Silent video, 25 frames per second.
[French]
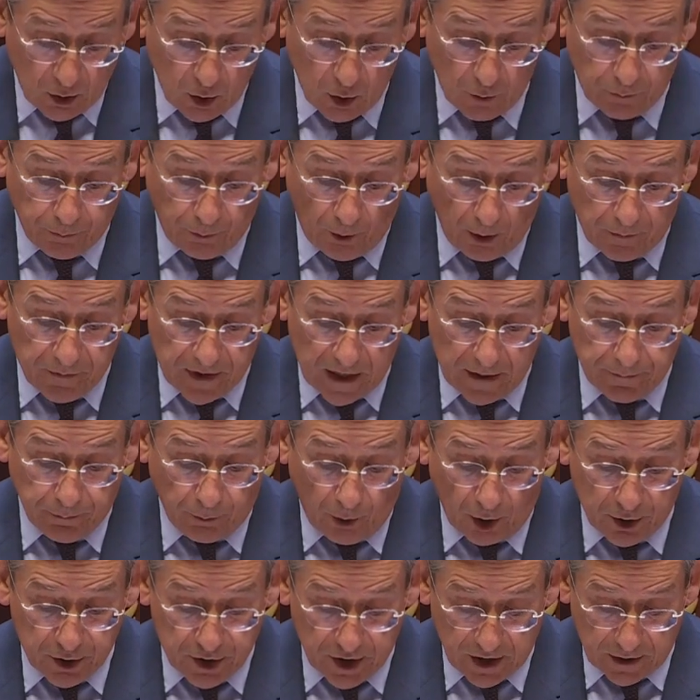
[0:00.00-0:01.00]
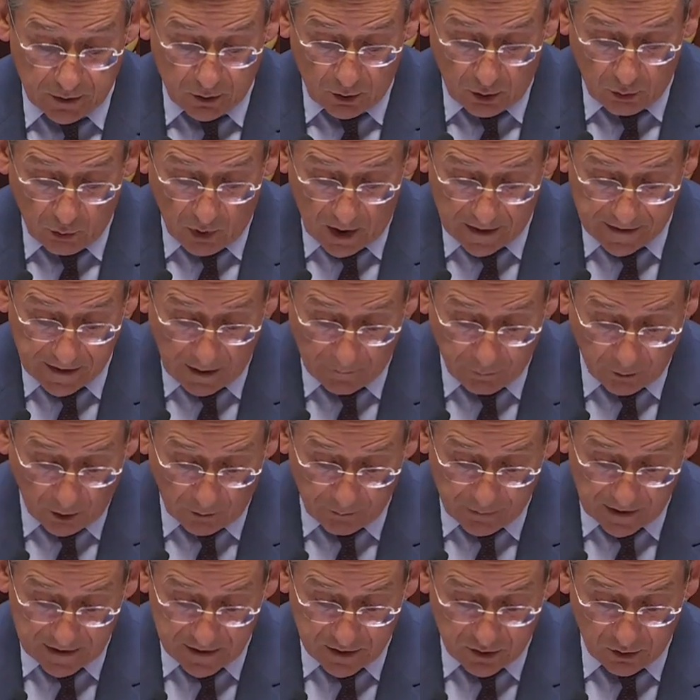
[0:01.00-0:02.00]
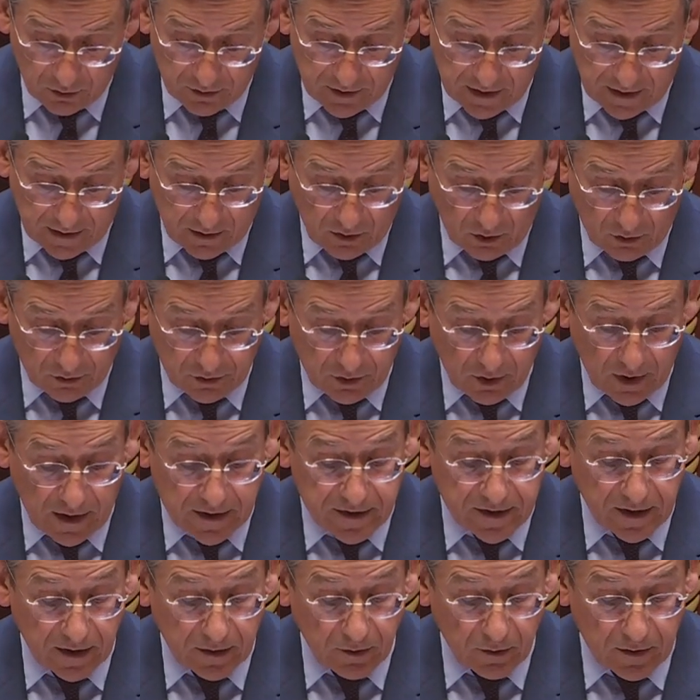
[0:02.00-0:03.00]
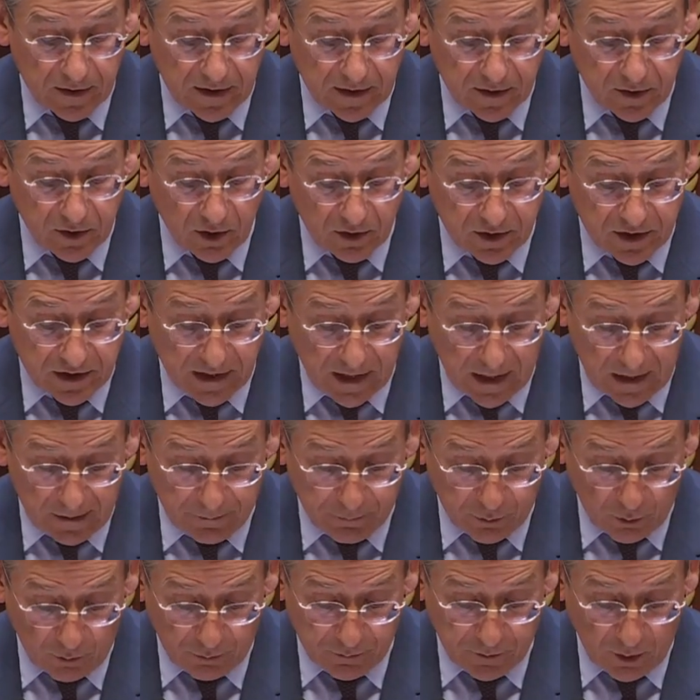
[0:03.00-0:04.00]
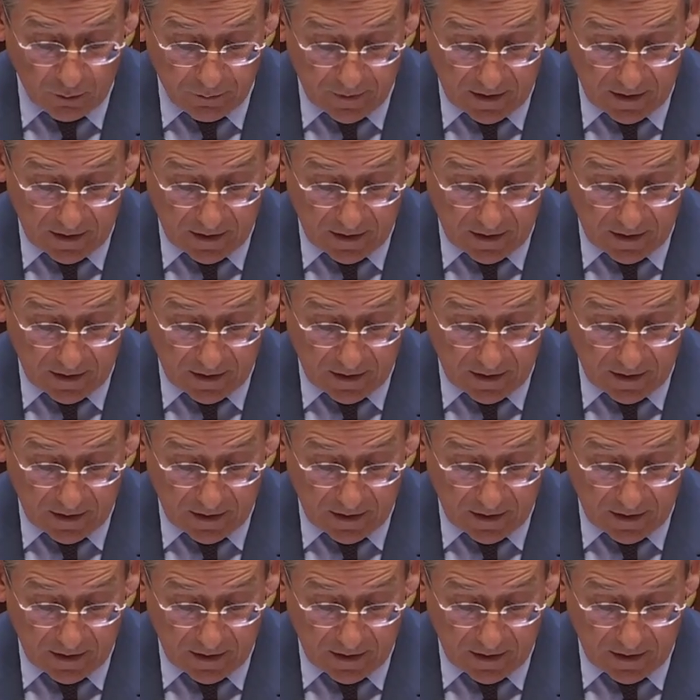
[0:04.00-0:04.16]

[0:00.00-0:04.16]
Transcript: Le premier projet de loi d'approbation des comptes de la sécurité sociale pour